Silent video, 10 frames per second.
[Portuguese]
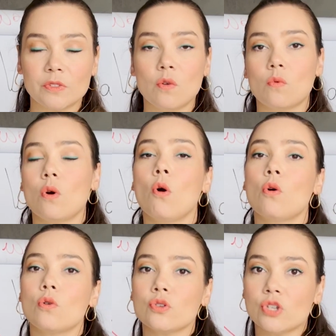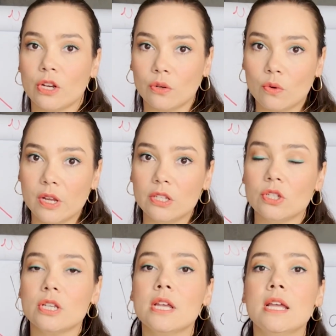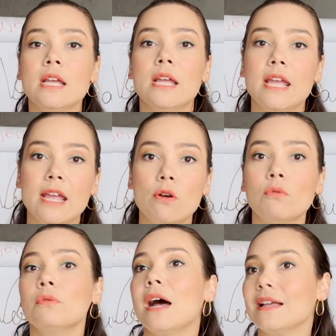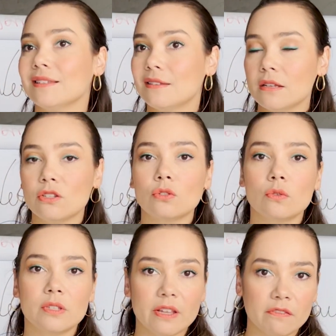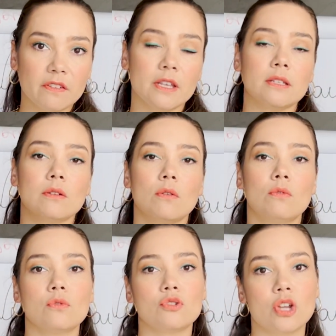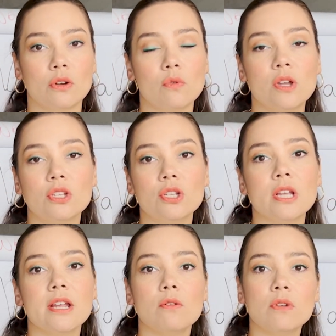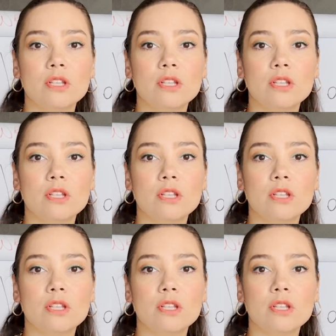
Então, hoje à noite eu assisto TV. Hoje à noite eu